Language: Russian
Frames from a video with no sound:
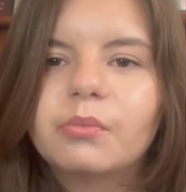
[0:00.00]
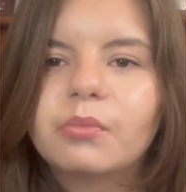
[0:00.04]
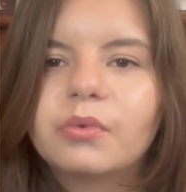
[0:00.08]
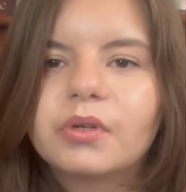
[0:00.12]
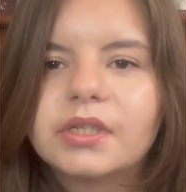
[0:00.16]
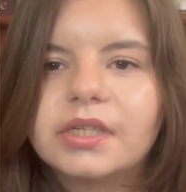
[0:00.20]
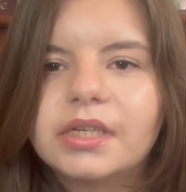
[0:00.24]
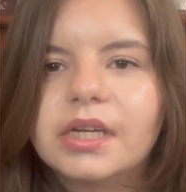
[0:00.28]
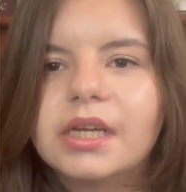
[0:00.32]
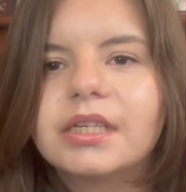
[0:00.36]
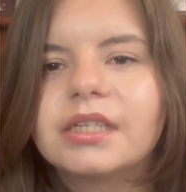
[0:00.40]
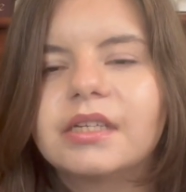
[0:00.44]

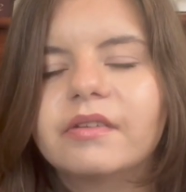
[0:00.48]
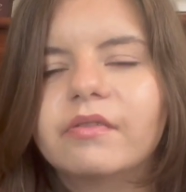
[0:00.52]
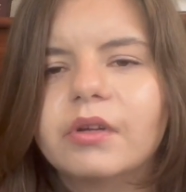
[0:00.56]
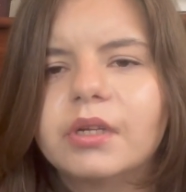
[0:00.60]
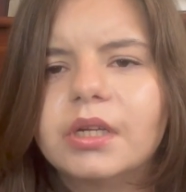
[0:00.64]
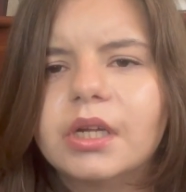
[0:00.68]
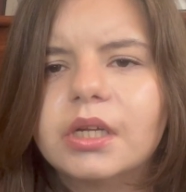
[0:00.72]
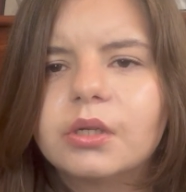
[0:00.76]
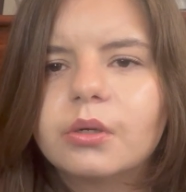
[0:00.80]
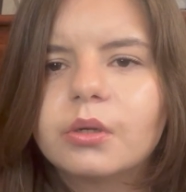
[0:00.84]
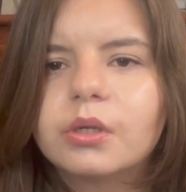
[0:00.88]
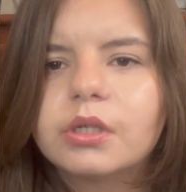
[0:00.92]
музей, где вы
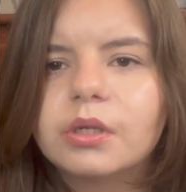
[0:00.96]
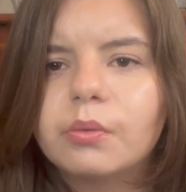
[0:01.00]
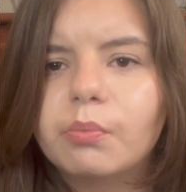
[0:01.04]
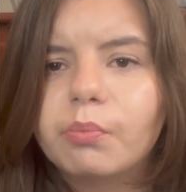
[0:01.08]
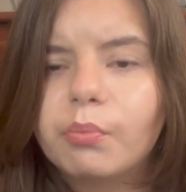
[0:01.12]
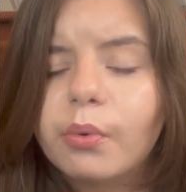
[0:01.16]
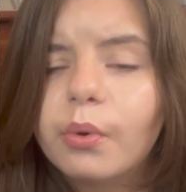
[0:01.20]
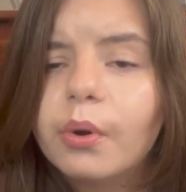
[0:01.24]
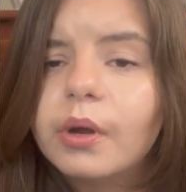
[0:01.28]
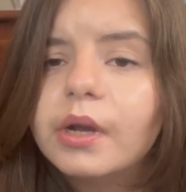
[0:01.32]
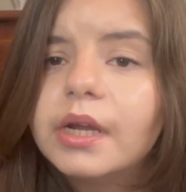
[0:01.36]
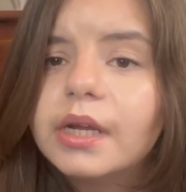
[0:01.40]
найдете
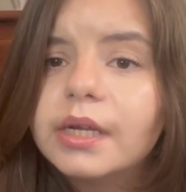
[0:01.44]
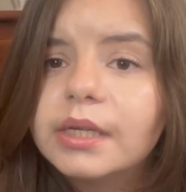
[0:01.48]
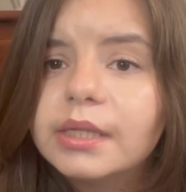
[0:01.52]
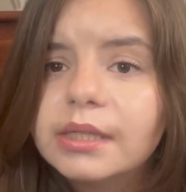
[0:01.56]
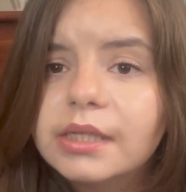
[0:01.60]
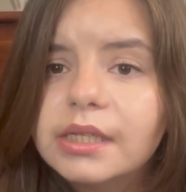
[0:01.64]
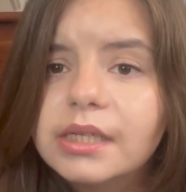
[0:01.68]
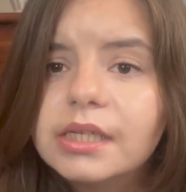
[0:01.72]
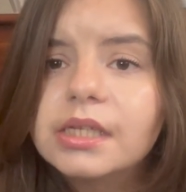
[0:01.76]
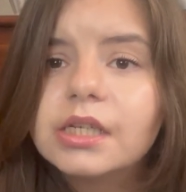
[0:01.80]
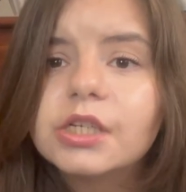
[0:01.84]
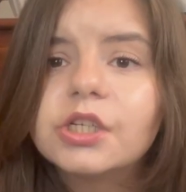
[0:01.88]
более
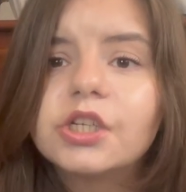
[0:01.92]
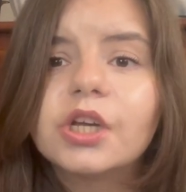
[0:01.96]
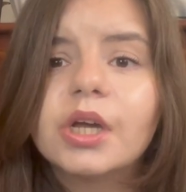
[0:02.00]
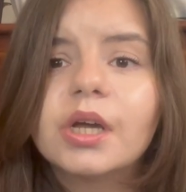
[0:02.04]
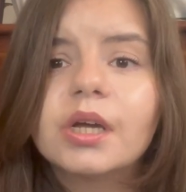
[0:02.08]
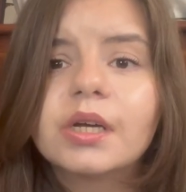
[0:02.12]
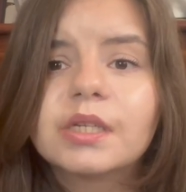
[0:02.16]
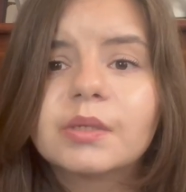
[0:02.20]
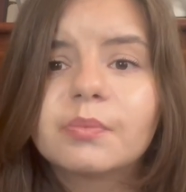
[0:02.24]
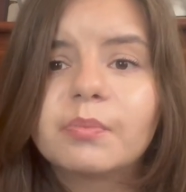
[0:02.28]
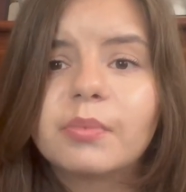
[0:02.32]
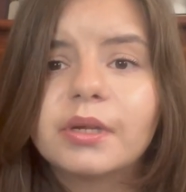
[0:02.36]
тысячи
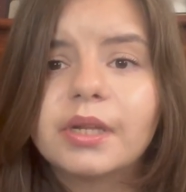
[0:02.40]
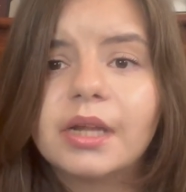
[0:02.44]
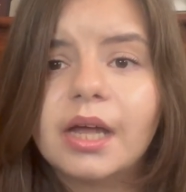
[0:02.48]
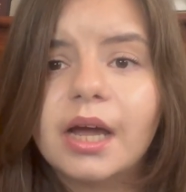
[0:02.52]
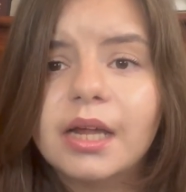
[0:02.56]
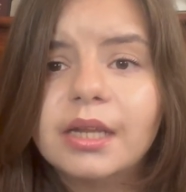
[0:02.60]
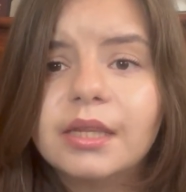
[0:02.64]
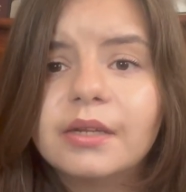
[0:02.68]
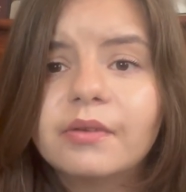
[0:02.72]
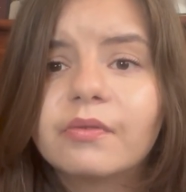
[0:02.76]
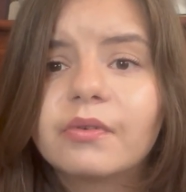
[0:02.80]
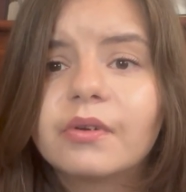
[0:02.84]

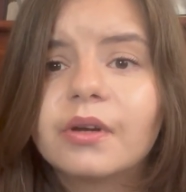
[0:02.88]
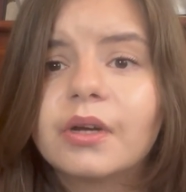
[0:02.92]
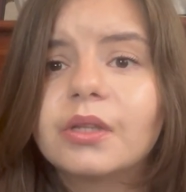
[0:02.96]
экспонатов,